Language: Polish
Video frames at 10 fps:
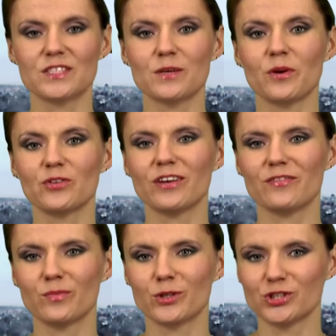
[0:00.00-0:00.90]
sobotę
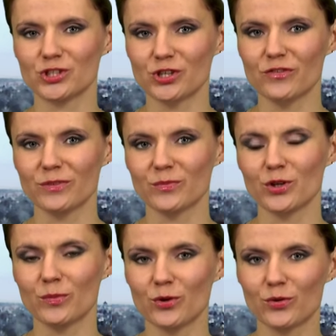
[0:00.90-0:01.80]
w Młodzieżowym
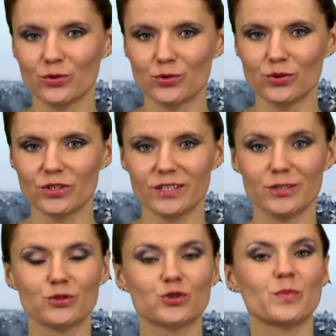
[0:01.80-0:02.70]
Domu Kultury
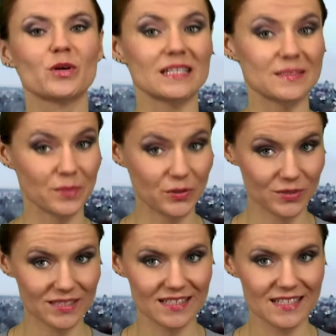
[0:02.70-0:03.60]
już po raz
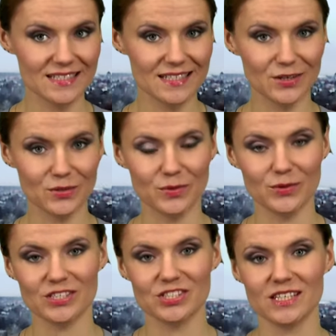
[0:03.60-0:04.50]
15
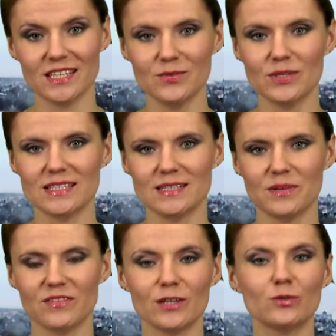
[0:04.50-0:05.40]
odbyła się giełda
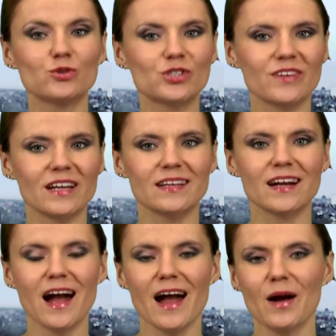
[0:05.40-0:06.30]
zabawek
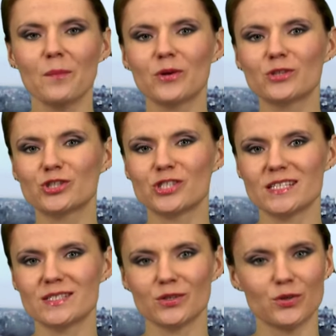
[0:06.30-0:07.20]
używanych.
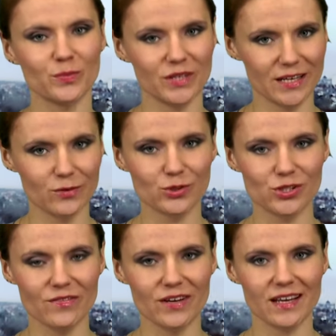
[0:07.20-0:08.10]
Podczas
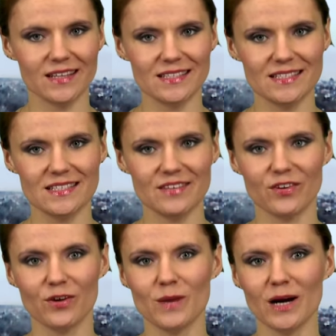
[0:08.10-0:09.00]
jubileuszowej edycji
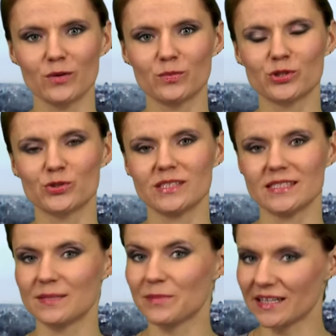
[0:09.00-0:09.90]
w gmachu przy
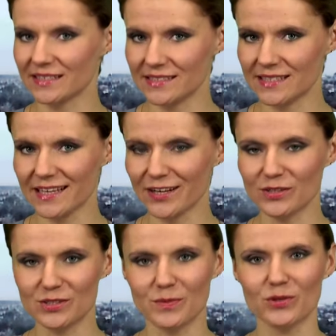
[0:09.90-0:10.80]
ulicy
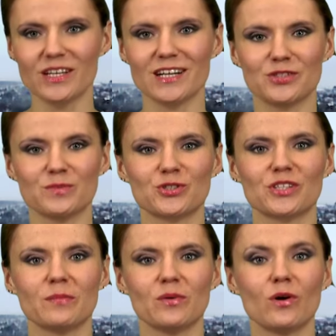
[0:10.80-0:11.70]
Barlickiego spotkać
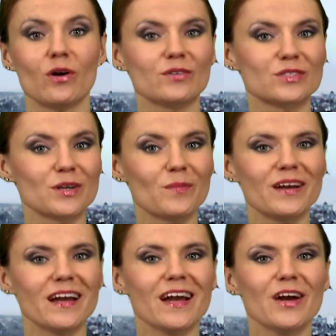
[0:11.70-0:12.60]
można było
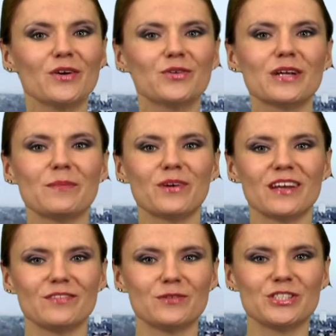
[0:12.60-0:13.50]
osoby, które
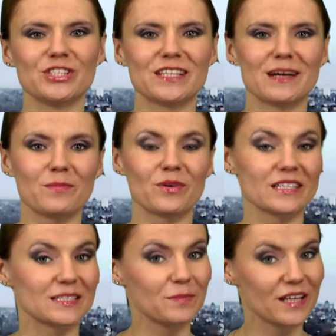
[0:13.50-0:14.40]
pojawiły się tam po
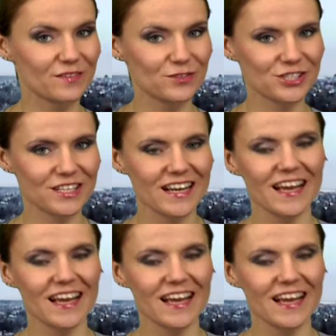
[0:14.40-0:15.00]
raz pierwszy